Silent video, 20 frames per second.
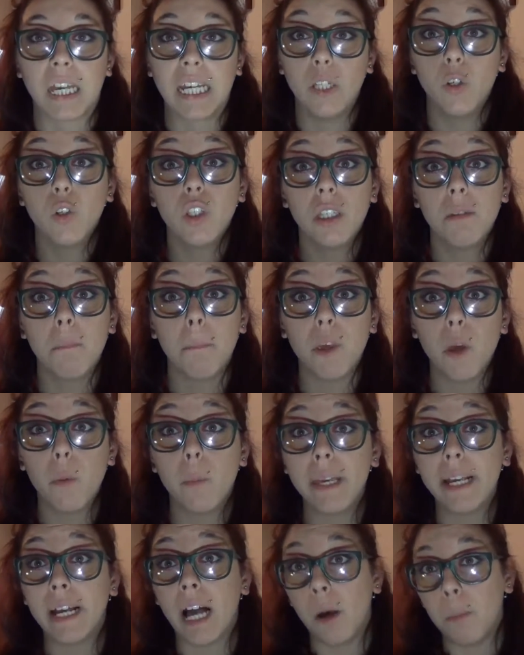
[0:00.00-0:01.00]
in ogni mio
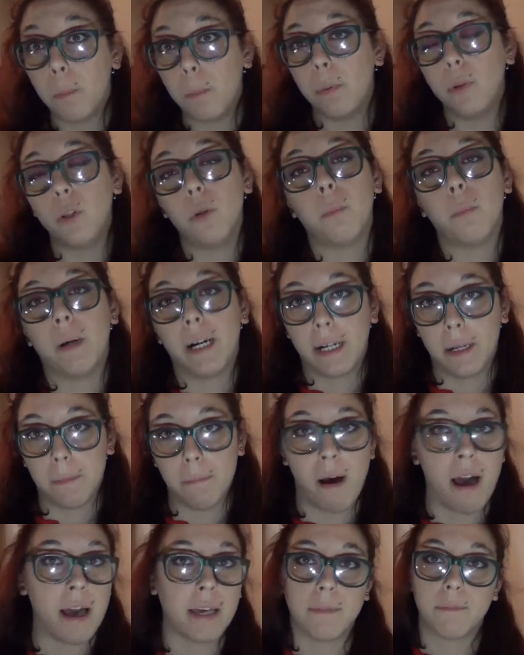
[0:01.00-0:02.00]
make-up non manca
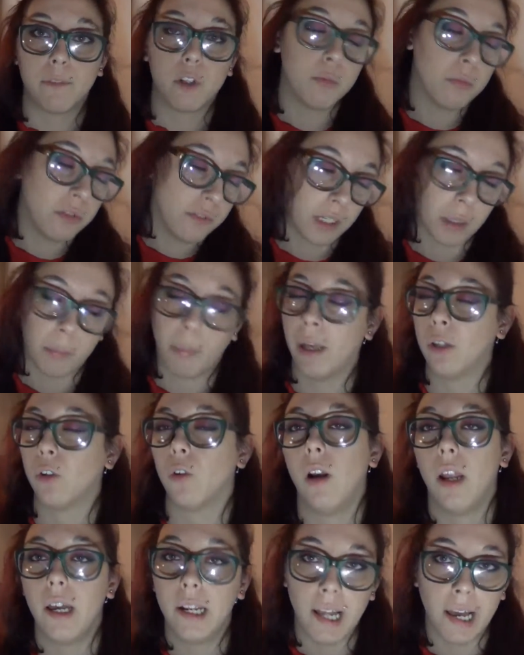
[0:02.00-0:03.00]
mai, come vi ripeto,
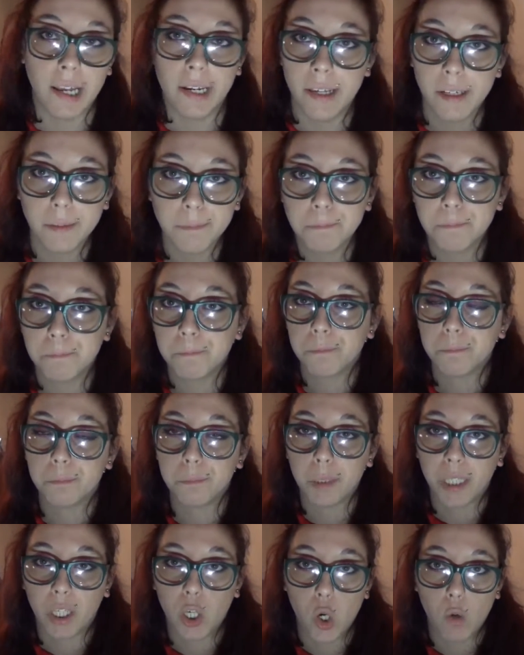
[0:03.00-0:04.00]
l'eyeliner,
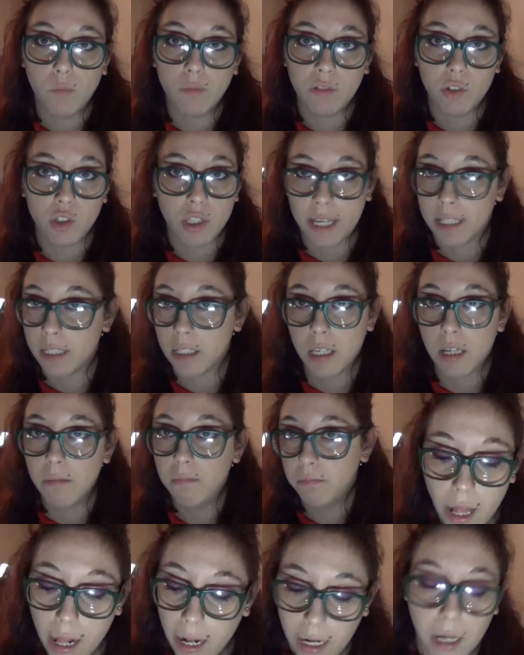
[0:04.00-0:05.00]
perché non vivo
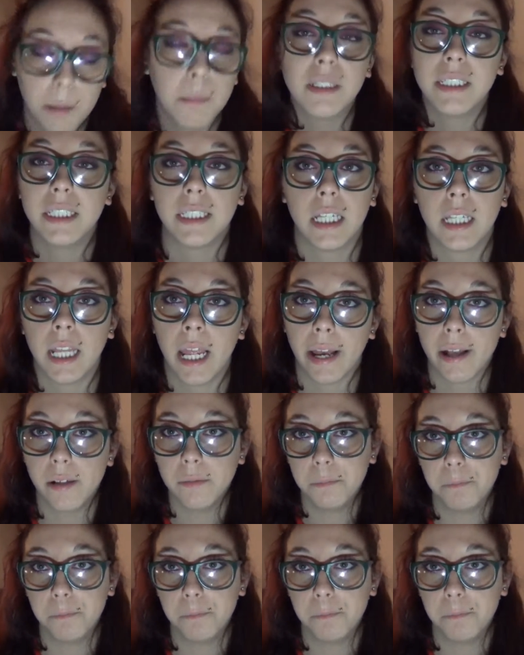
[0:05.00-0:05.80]
senza, la matita nera,